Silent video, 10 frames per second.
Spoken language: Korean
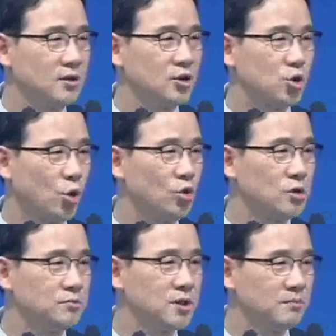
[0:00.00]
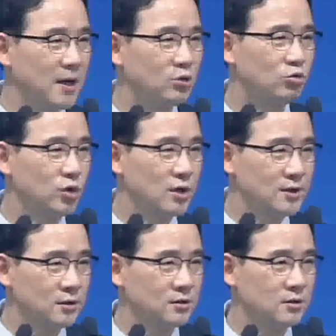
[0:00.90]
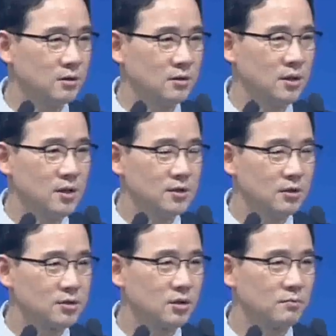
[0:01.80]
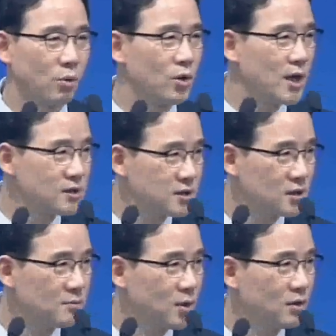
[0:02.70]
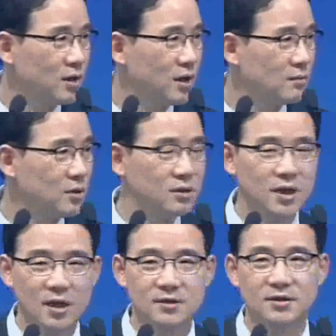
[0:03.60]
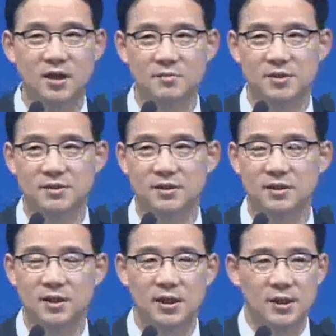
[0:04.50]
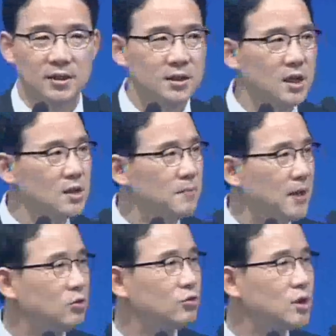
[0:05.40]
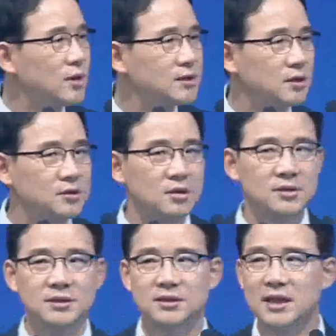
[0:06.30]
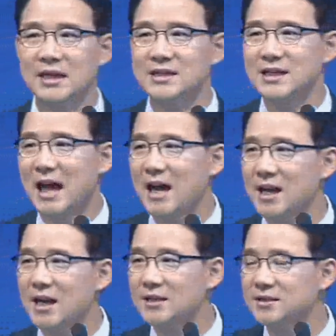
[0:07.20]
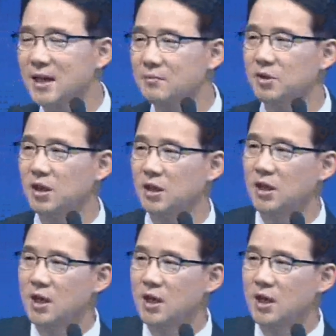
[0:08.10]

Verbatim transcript: 그 좋은 음식 메뚜기와 성처 석청, 보양식을 먹었네요. 뭐 이렇게 하는 사람이 있어요. 근데 이 메뚜기와 석청은 그 당시 가난한 사람들이